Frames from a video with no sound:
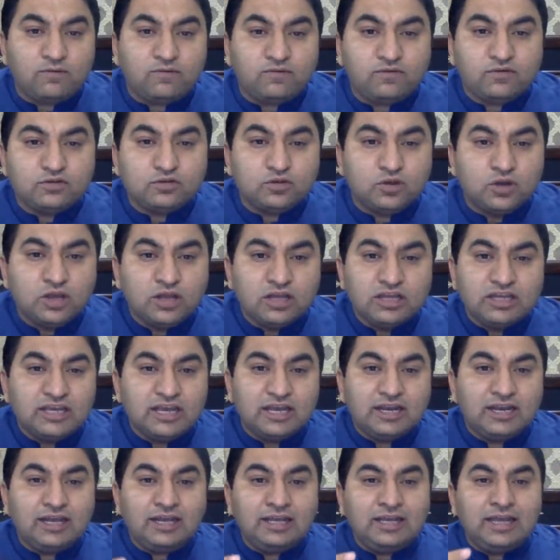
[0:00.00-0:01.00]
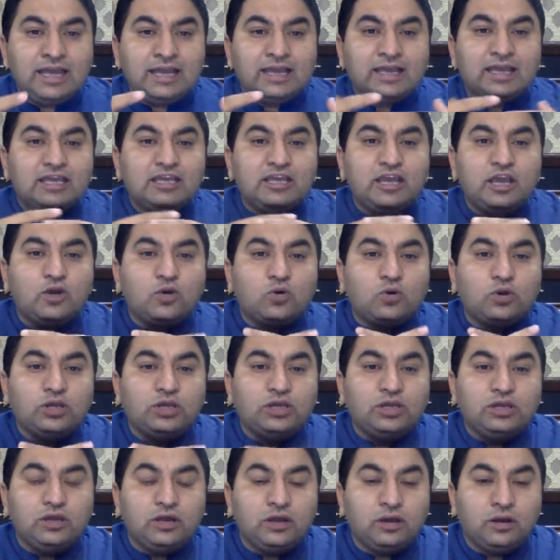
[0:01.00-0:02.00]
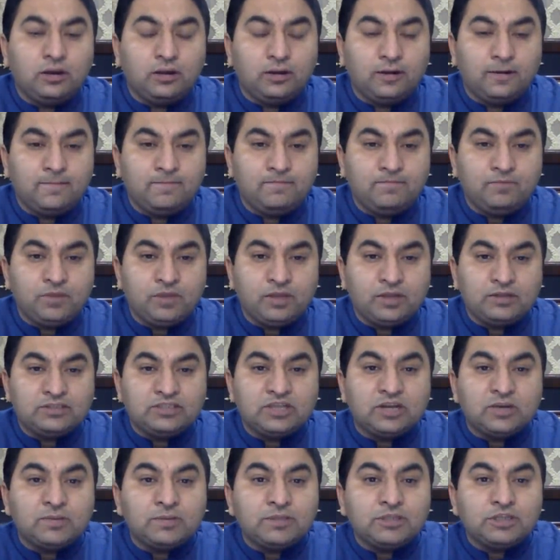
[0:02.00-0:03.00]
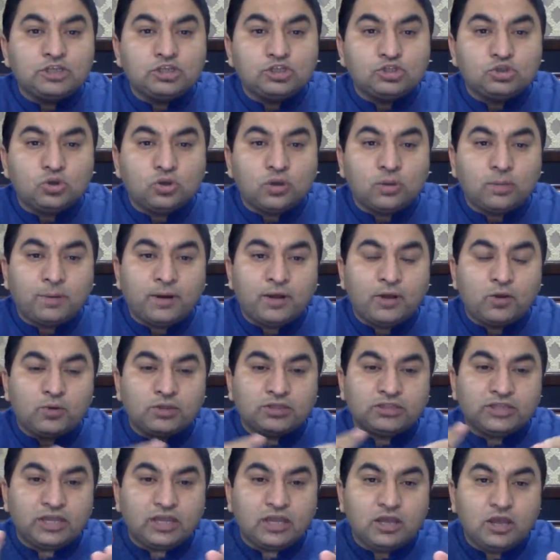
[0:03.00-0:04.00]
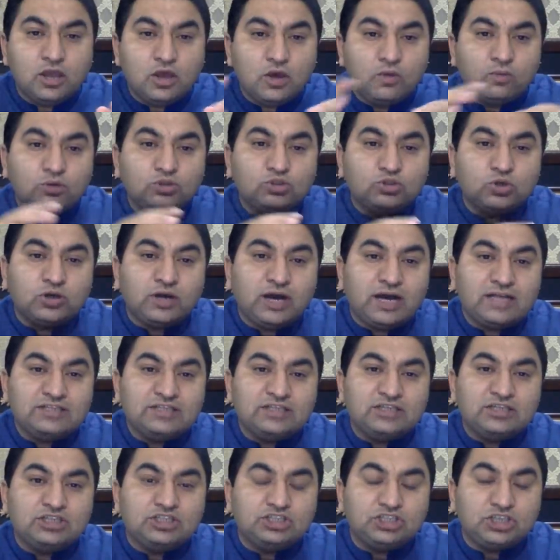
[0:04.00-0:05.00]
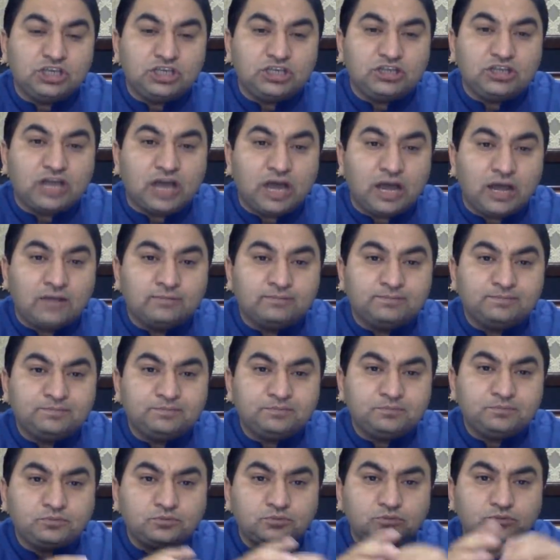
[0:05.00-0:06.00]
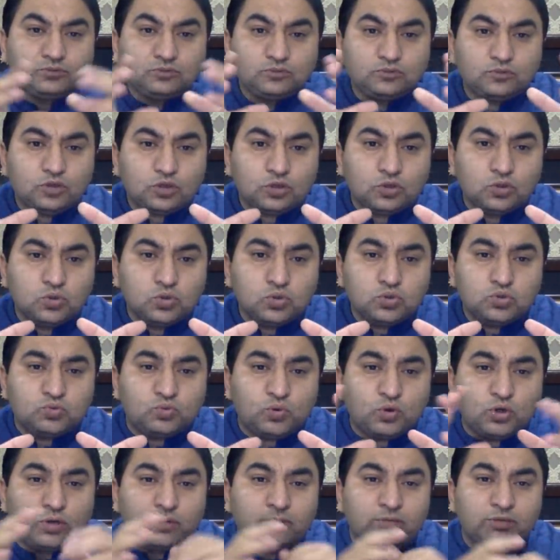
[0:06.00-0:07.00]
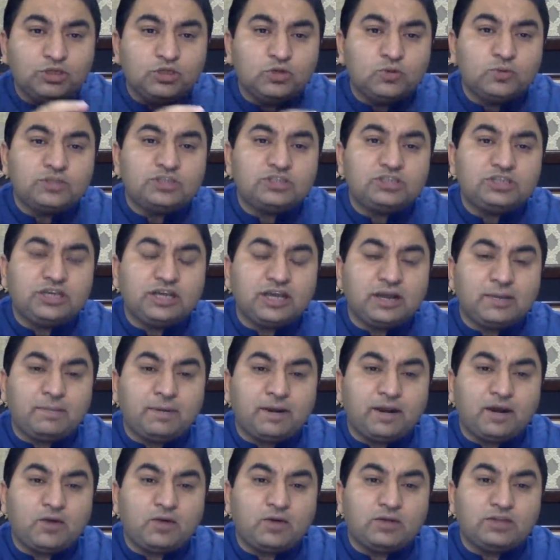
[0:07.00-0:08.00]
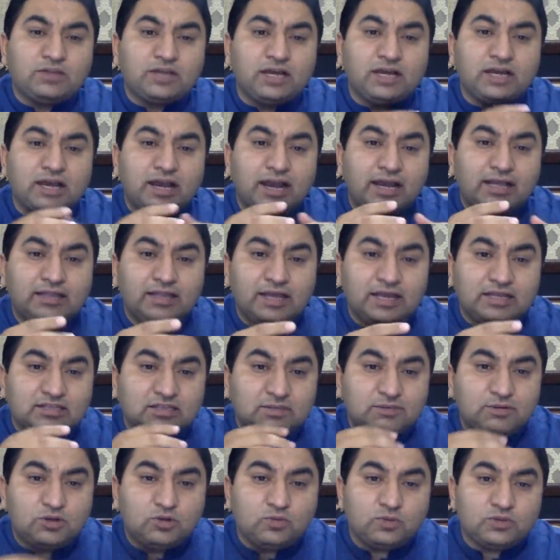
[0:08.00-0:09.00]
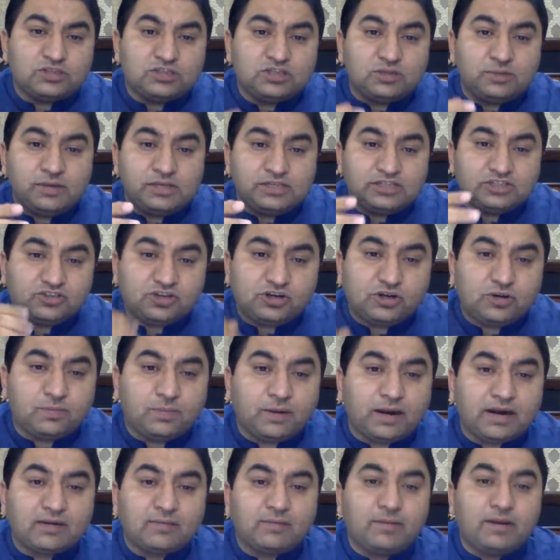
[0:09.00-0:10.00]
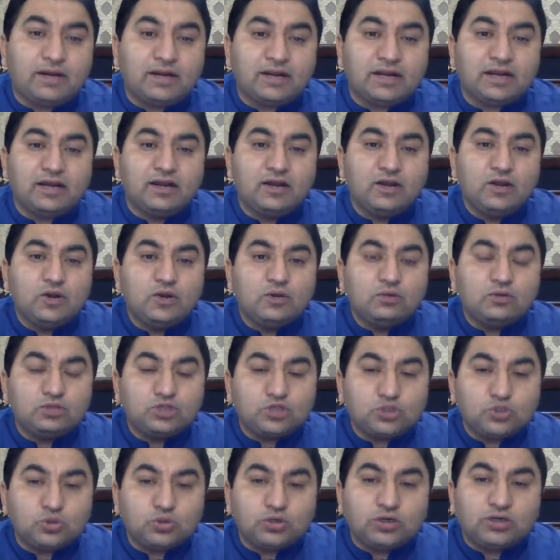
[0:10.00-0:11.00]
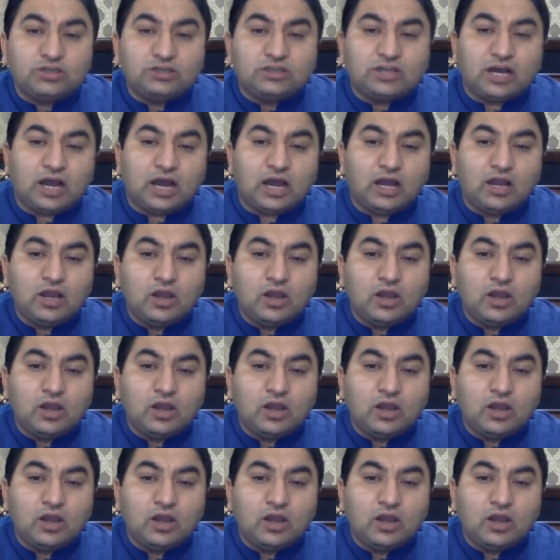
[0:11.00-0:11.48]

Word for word: कोई ये नहीं है कि ये कोई सिर्फ मदरसों के पढ़े हुए थे वो जो गाजी रशीद था उस वो यूनिवर्सिटी का पढ़ा हुआ था कायद आजम यूनिवर्सिटी में हिस्ट्री डिपार्टमेंट का वो स्टूडेंट था